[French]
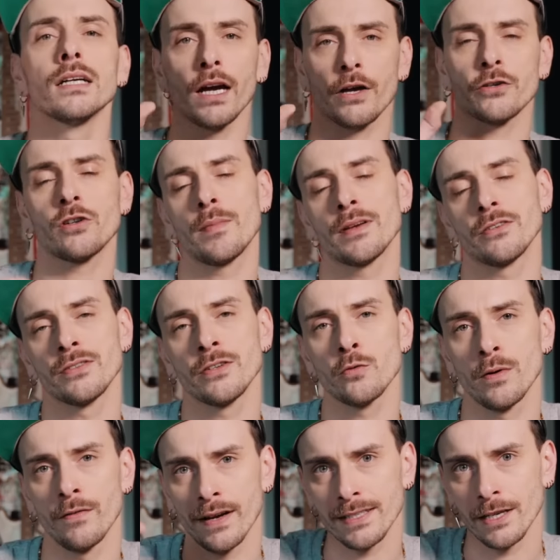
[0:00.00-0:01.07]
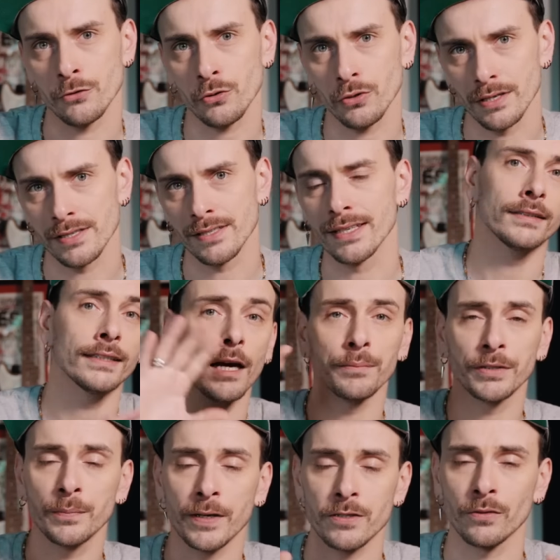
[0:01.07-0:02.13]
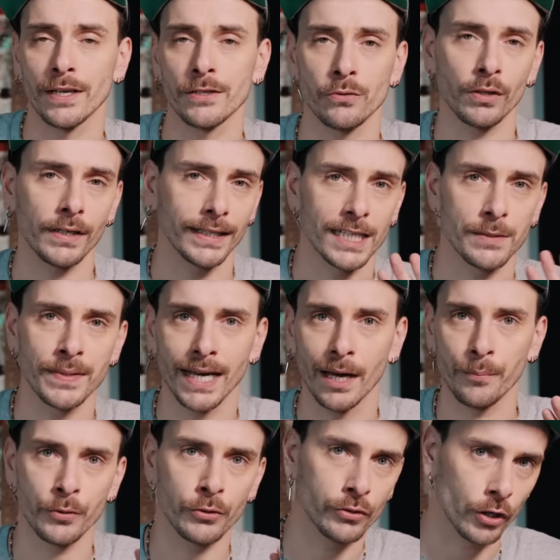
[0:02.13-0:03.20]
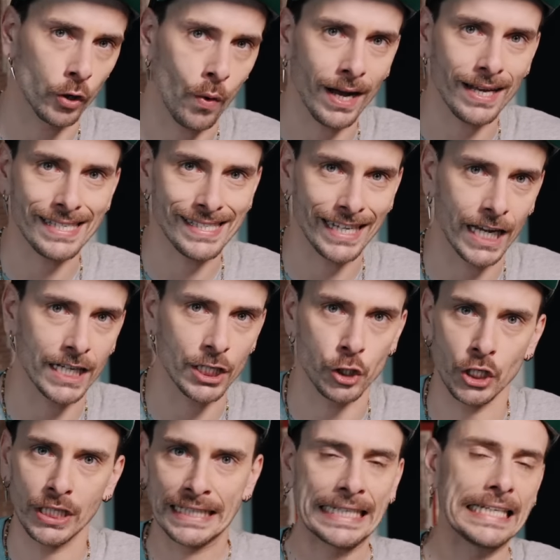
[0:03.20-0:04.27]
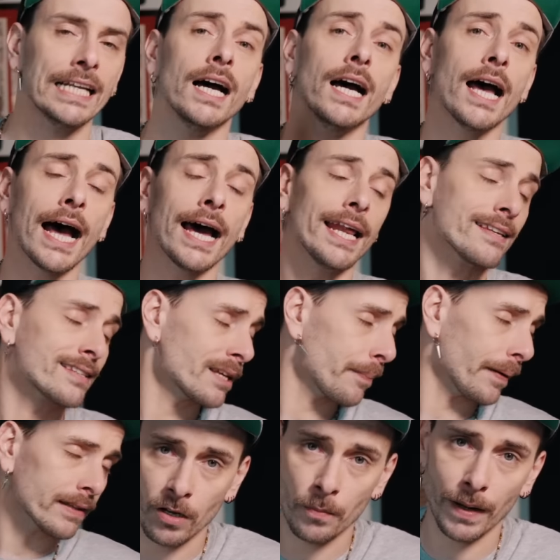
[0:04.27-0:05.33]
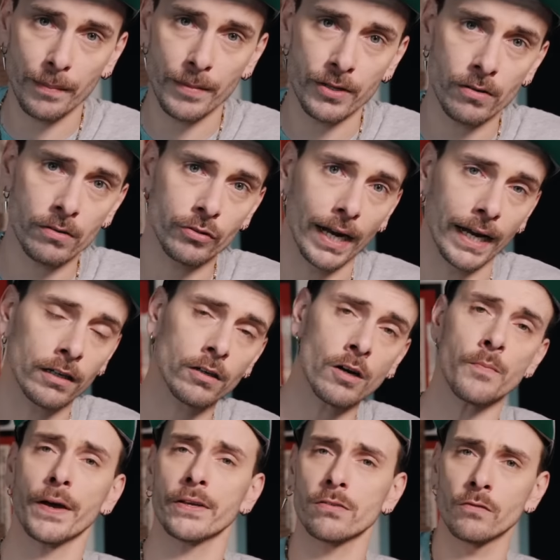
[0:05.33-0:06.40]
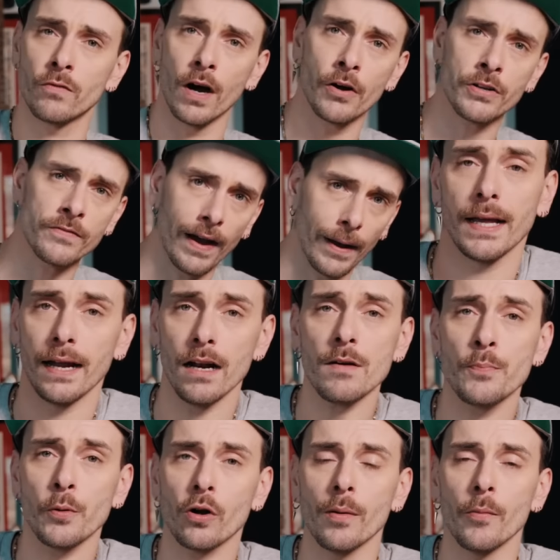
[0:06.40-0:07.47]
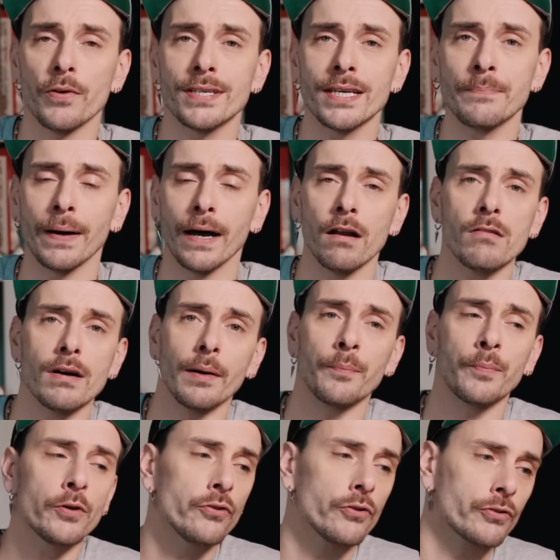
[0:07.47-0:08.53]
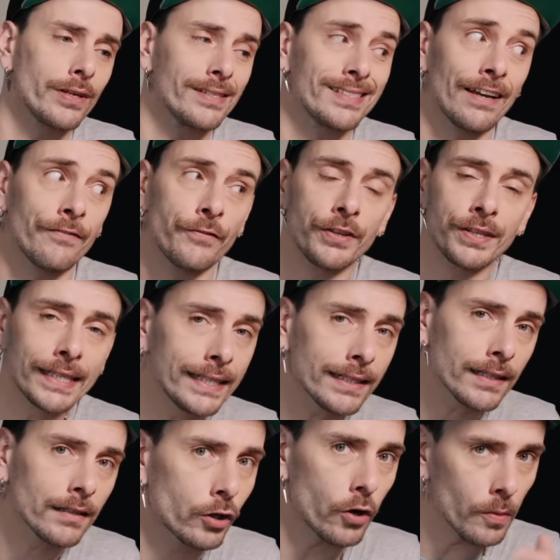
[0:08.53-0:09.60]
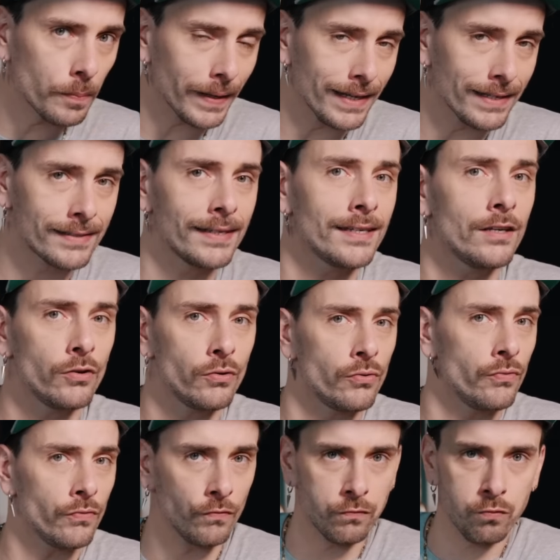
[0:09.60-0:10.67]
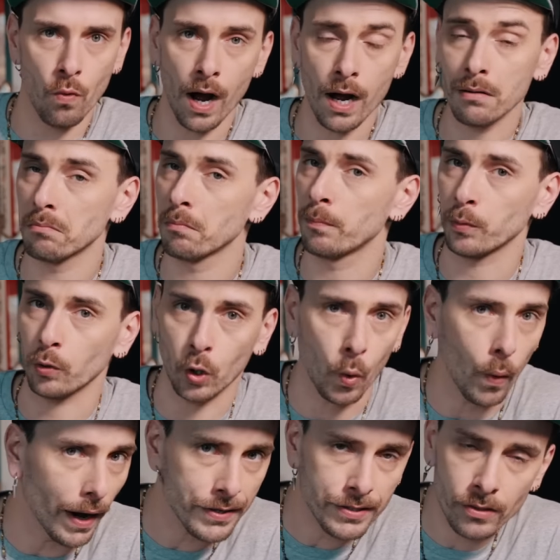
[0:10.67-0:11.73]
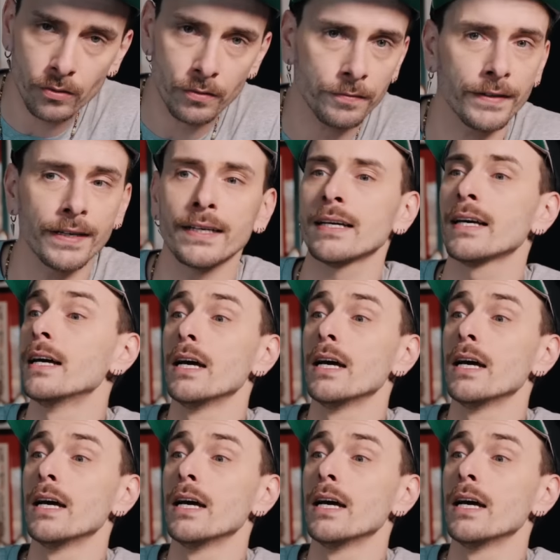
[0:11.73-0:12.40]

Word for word: Il ressemble à ceci, tu peux voir ça sur le site. Il y a une petite présentation qui t'explique un peu de quoi s'agit-il. Allez, c'est parti, on parle maintenant de la compression de voix. On y va. Alors pour commencer, parlons un peu de ce que ça veut dire compresser une voix pourquoi est-ce qu'on le fait